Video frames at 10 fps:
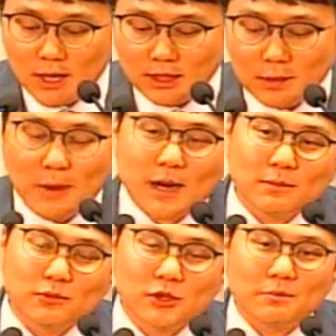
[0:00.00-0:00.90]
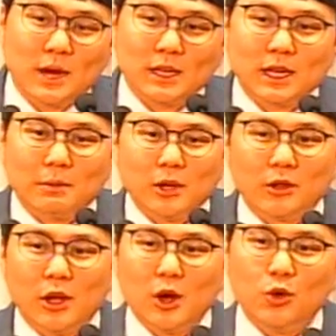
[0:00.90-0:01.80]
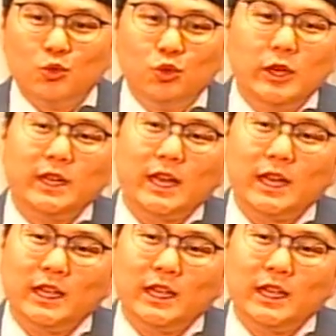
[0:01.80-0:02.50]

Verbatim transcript: 이 말은 무슨 말이냐면 우리의